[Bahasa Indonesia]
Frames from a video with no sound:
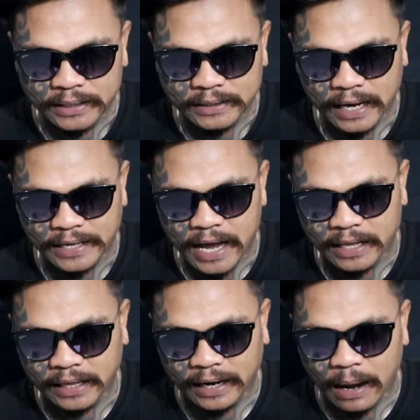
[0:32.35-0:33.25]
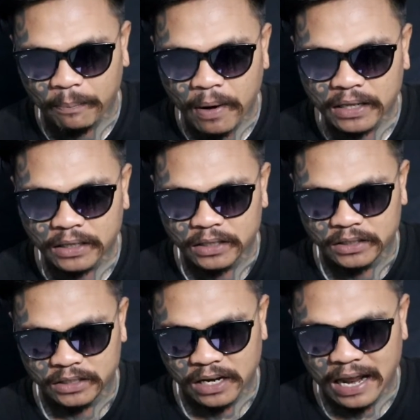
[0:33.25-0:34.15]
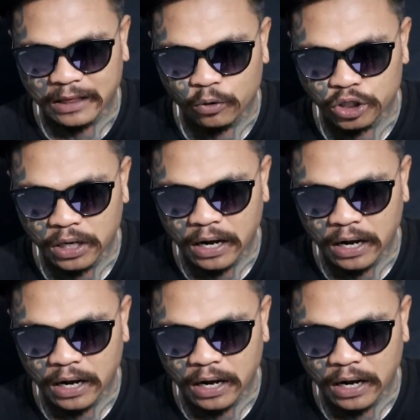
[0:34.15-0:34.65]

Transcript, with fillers: saja terdapat 106